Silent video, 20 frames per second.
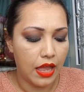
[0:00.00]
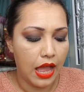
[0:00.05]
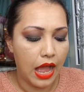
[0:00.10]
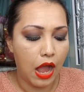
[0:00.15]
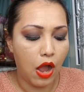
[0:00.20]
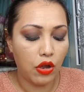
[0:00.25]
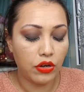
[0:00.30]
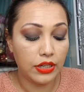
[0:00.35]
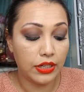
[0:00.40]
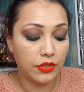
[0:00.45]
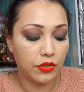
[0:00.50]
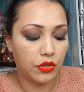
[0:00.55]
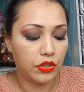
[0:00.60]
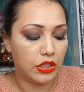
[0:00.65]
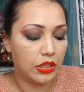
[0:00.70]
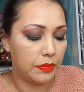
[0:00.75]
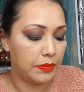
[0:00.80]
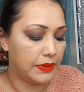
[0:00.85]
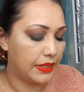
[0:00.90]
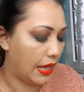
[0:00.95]
Auch
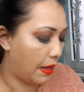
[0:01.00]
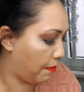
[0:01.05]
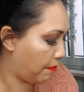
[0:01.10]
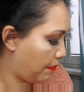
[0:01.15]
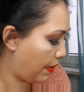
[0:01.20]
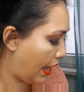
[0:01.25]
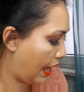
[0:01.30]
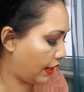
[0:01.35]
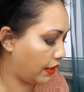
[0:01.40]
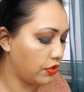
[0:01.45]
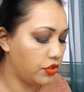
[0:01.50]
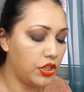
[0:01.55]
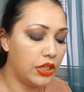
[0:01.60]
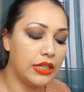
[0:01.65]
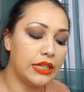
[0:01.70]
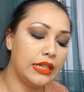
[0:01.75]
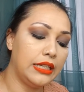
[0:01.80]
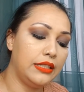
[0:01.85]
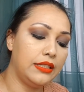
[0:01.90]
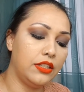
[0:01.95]
natürlich in demselben Packaging.
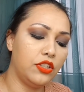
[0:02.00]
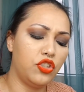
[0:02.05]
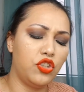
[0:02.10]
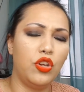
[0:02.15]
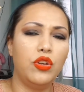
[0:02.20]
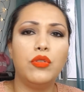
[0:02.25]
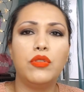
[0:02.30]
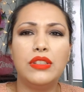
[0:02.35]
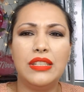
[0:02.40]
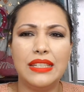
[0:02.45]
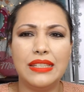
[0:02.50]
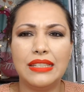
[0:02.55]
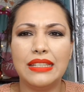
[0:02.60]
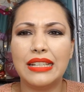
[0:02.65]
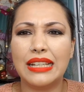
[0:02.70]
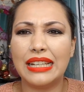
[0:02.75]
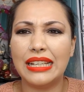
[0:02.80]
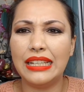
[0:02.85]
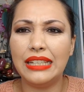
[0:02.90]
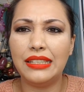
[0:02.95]
Richtig schön und die sind
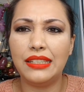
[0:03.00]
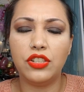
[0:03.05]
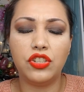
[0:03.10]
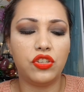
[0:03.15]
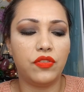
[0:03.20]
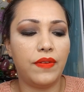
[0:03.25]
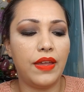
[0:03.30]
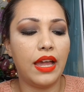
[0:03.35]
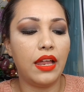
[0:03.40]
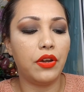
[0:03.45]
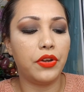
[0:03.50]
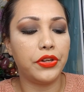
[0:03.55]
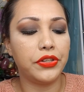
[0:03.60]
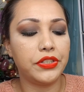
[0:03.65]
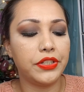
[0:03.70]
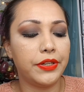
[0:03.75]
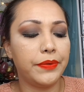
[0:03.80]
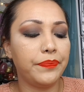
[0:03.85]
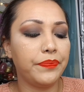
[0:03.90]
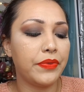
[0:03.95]
richtig schwer,
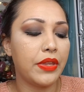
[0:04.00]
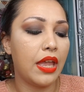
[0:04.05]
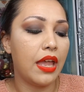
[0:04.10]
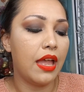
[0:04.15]
Leute.